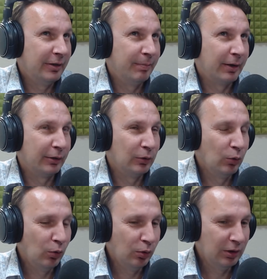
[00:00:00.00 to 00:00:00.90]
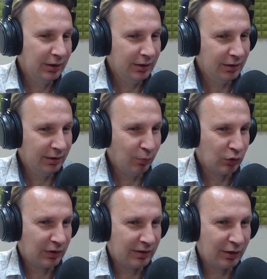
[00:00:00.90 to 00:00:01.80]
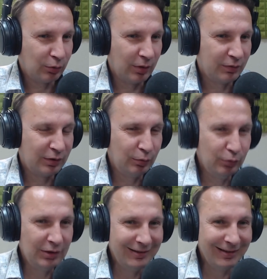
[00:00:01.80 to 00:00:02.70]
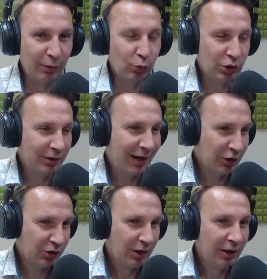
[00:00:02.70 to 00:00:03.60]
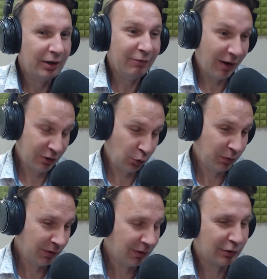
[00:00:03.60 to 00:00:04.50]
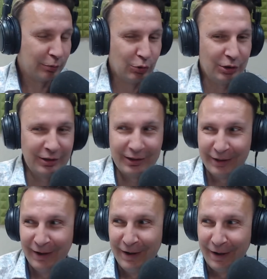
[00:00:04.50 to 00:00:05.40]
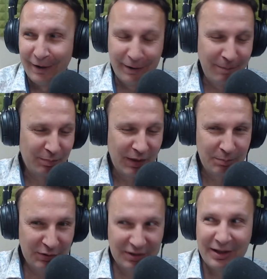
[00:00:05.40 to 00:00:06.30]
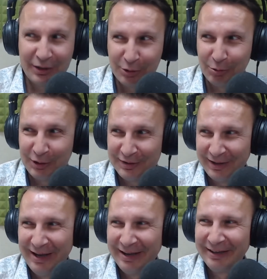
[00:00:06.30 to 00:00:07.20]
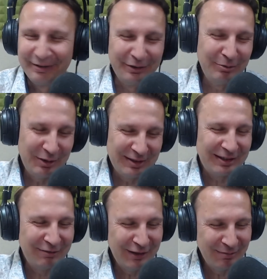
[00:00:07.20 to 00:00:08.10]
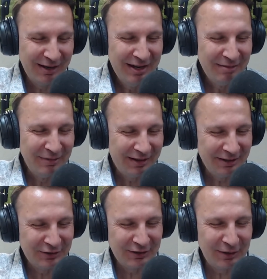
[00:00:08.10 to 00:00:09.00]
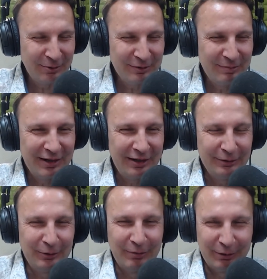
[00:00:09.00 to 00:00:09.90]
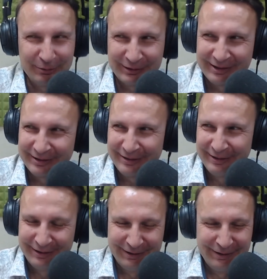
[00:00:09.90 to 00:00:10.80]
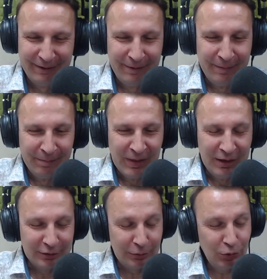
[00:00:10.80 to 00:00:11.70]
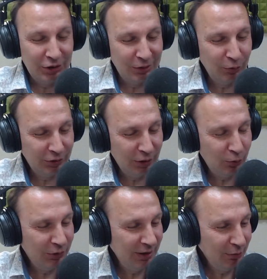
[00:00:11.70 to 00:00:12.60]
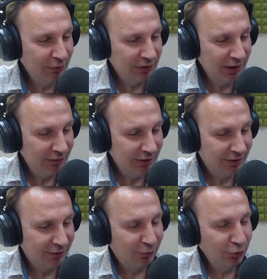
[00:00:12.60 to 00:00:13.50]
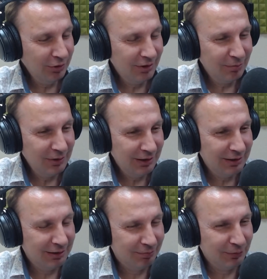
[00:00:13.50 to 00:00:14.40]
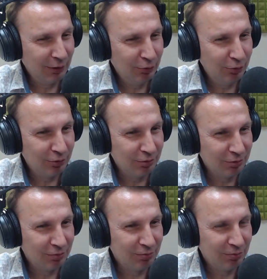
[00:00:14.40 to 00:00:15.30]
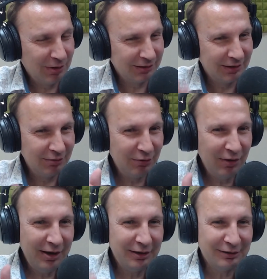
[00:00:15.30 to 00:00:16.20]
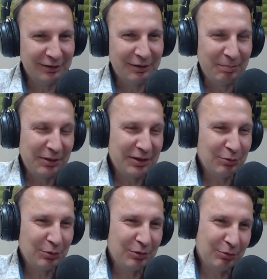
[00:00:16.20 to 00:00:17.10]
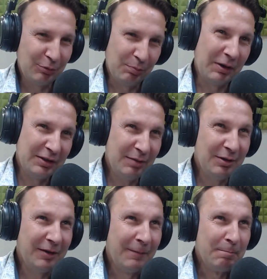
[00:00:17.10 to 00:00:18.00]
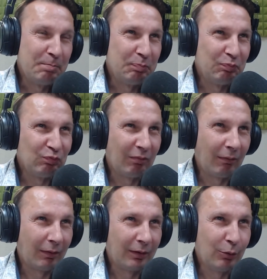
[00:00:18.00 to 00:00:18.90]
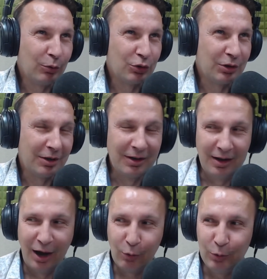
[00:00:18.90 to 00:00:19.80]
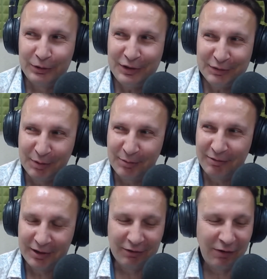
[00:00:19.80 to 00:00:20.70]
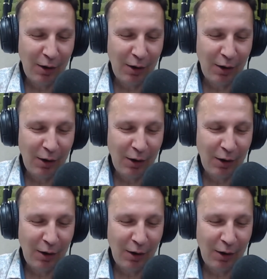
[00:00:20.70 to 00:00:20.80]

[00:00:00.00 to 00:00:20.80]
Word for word: и партнеры». И, можно сказать, у нас в студии уже наш и ваш, собственно, слушателей э, персональный юрист, юрист этой фирмы Михаил Чернокос. Михаил, доброе утро. Доброе утро. Слушайте, ну вот такую тему вы заявили сегодня. Мне такое как-то навевает э, по, по теме такое, что тебе оккультизмом, наверное,